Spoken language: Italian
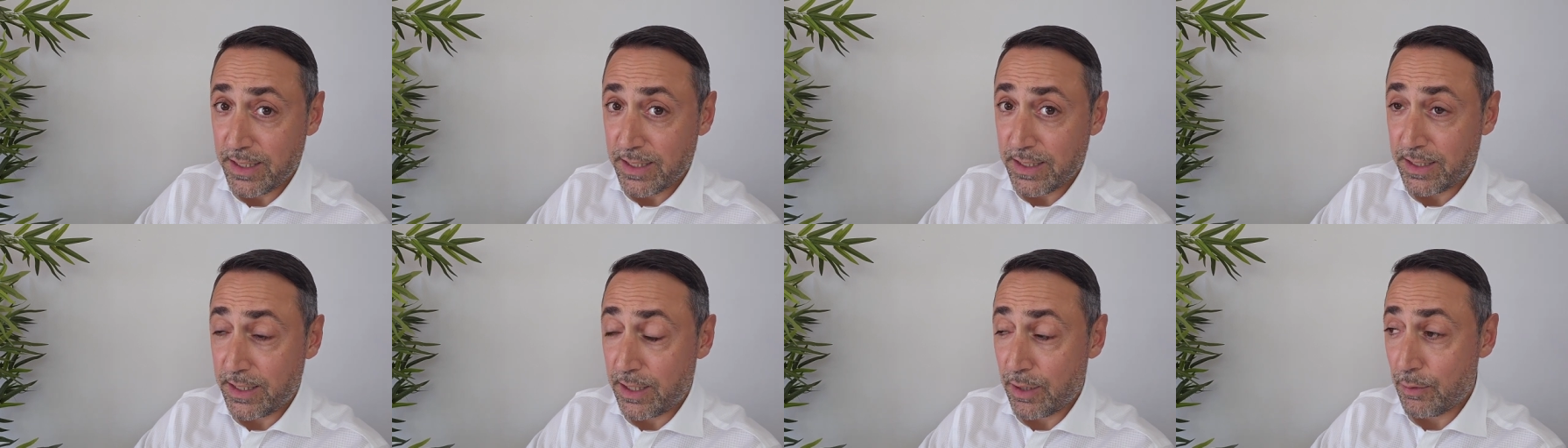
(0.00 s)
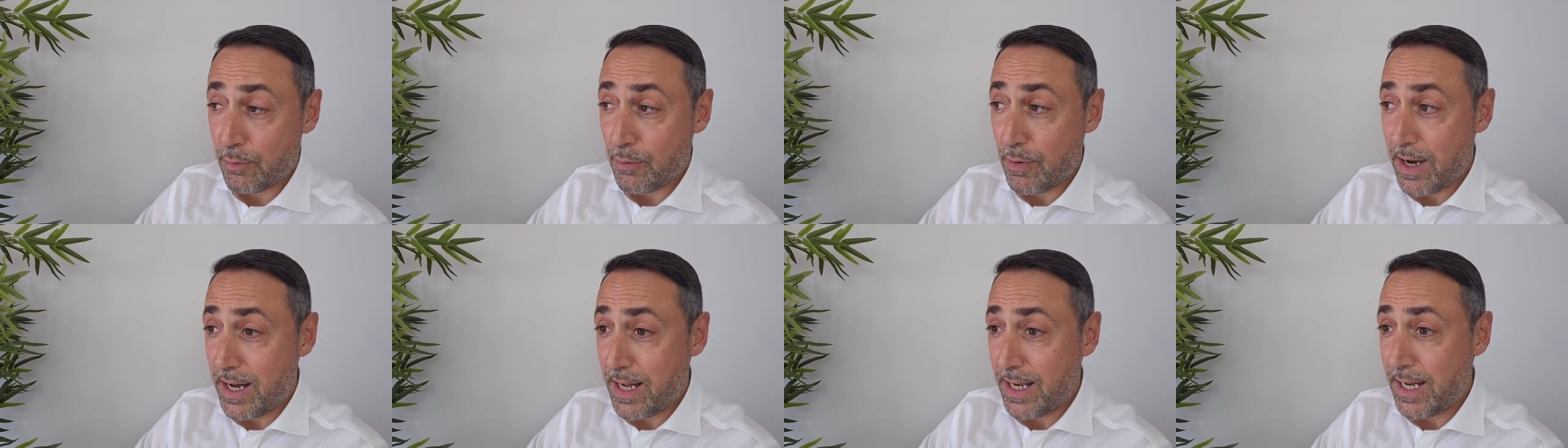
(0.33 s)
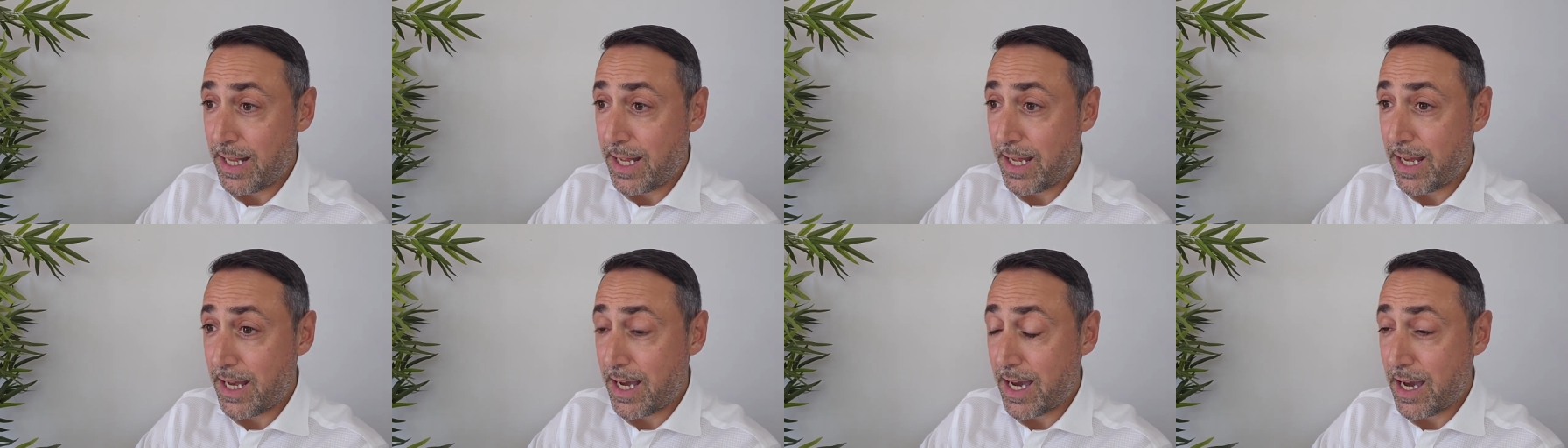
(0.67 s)
che è
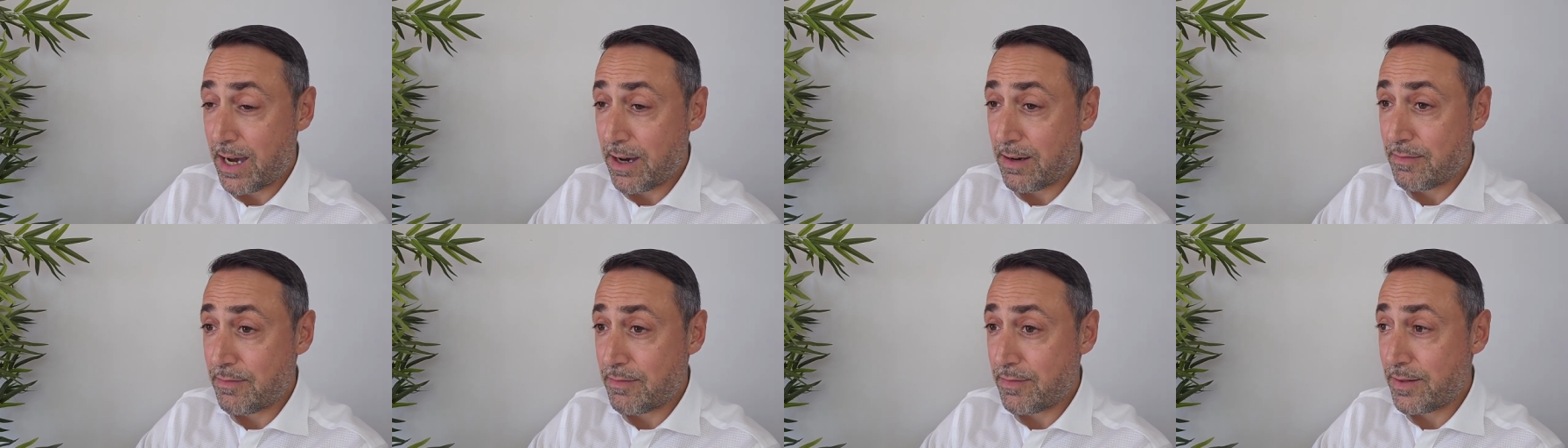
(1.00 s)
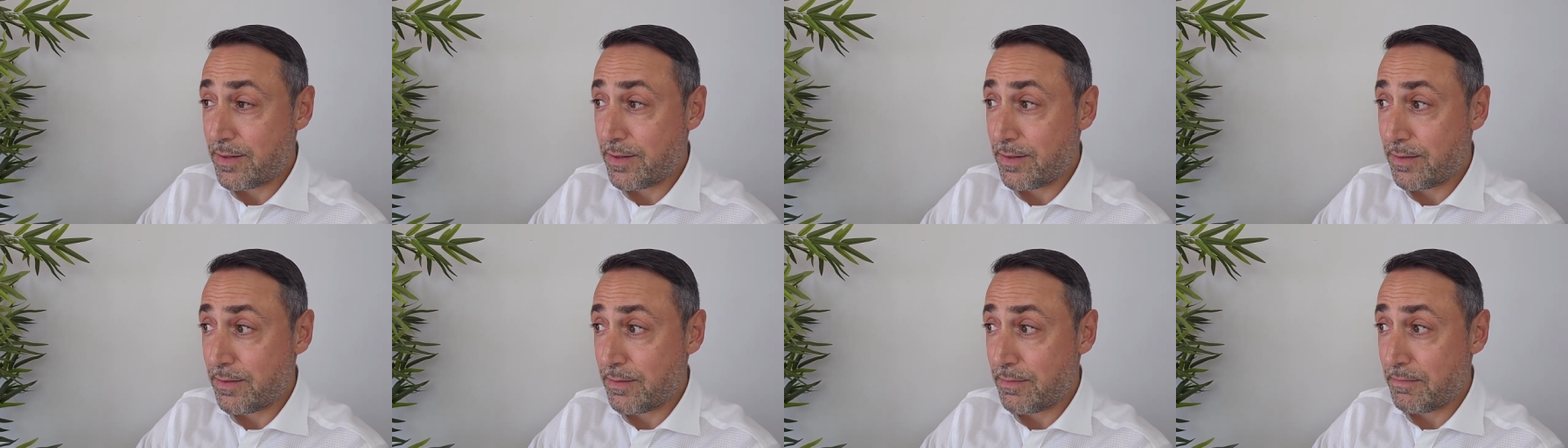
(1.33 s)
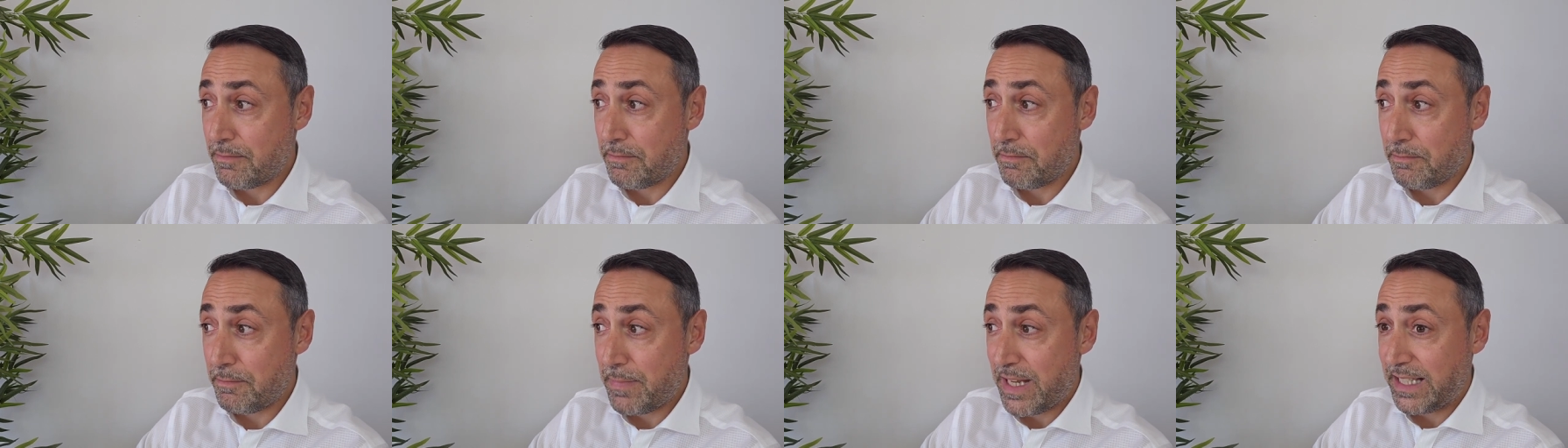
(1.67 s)
uguale a un
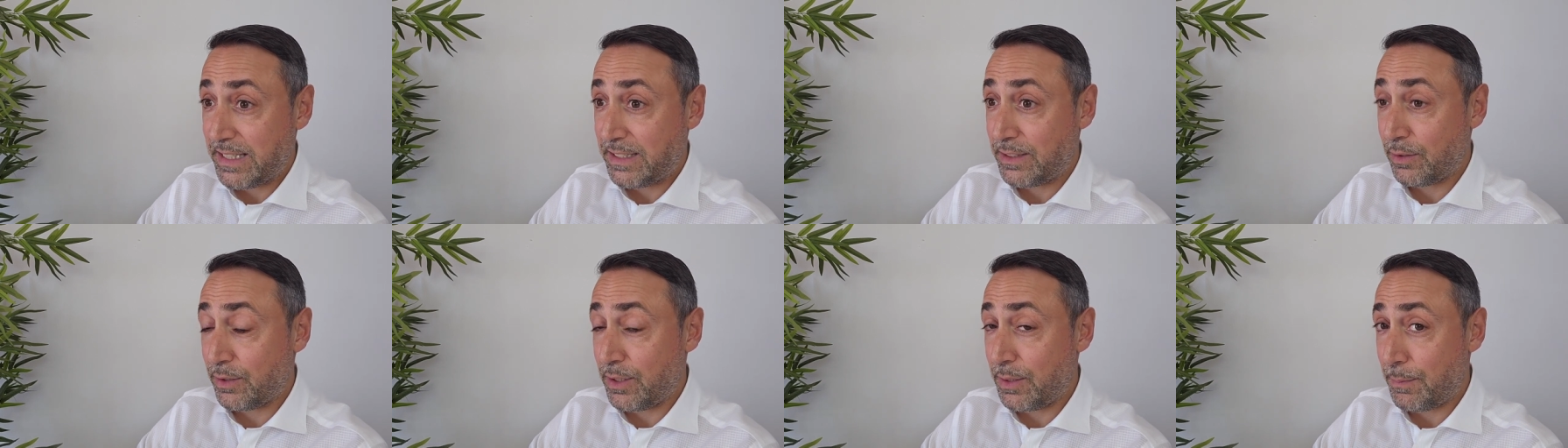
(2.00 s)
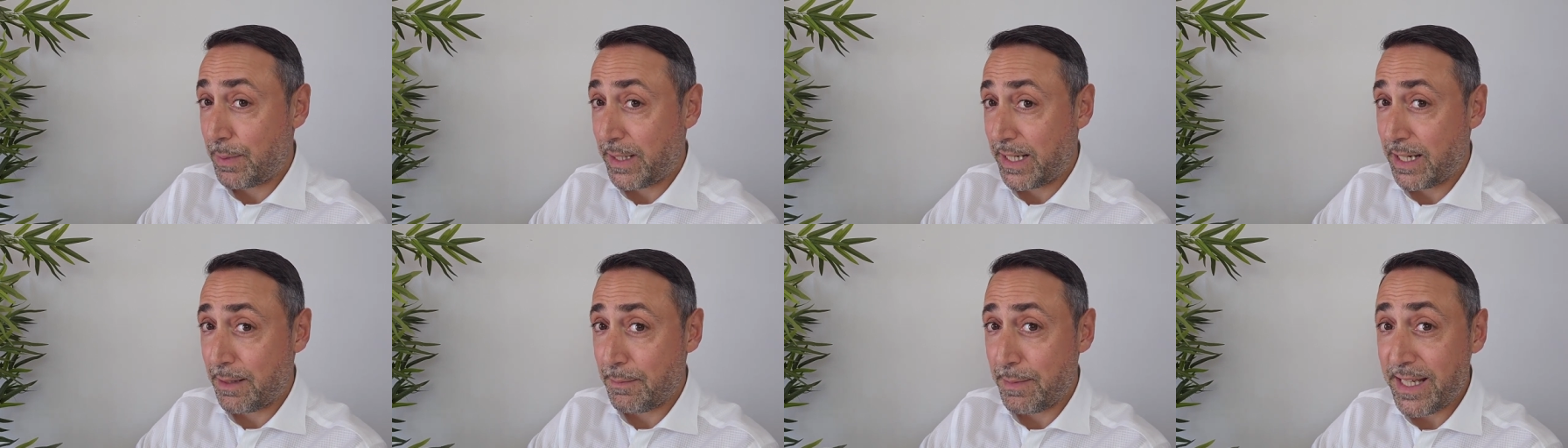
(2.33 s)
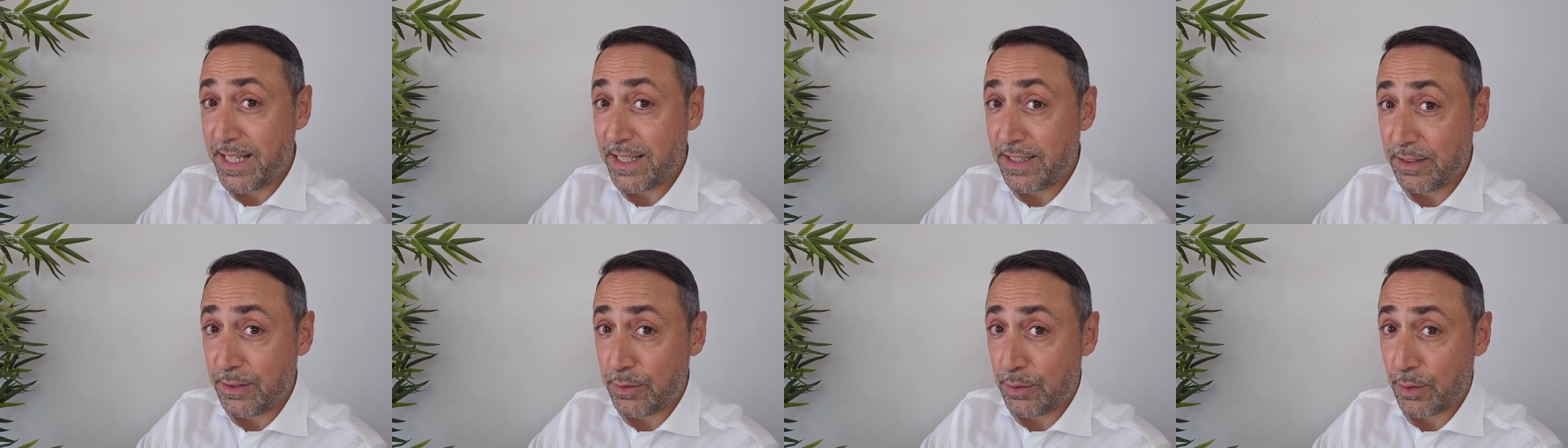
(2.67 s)
mezzo di
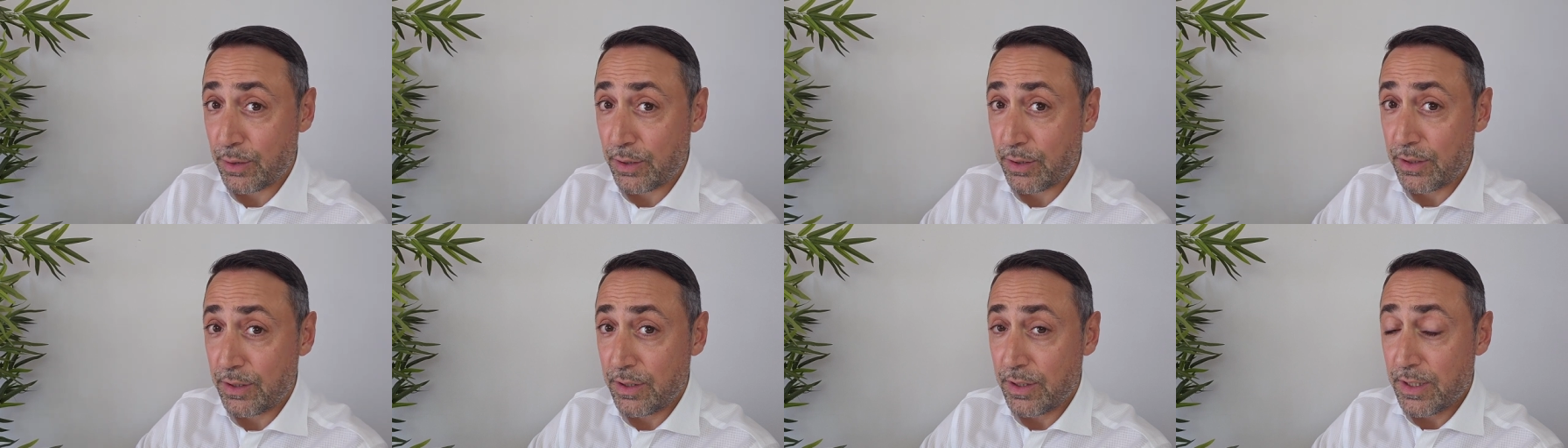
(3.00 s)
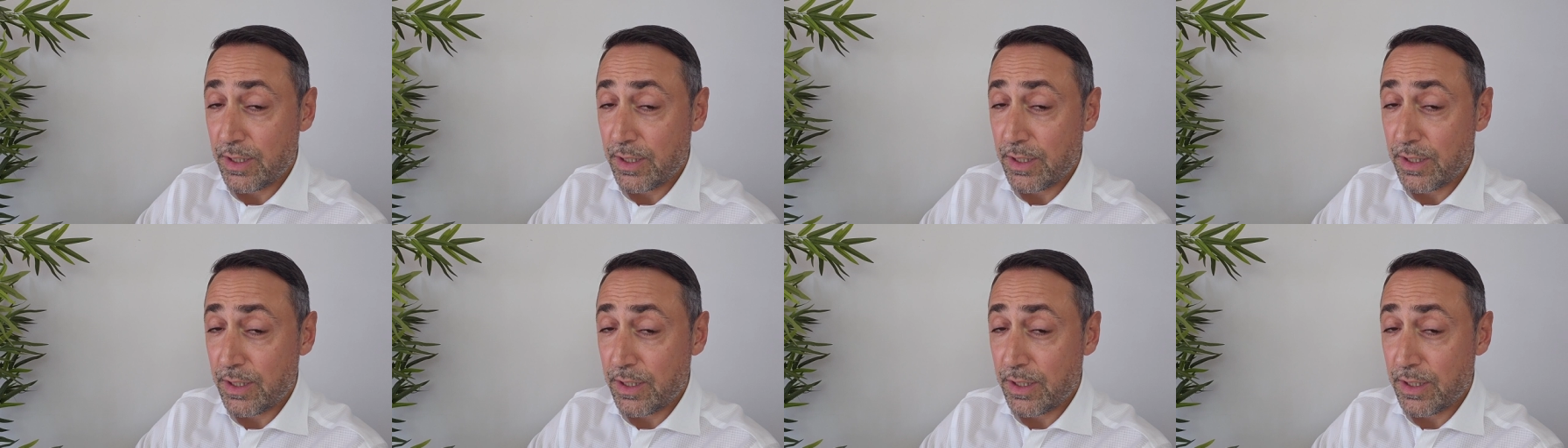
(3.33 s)
pagamento,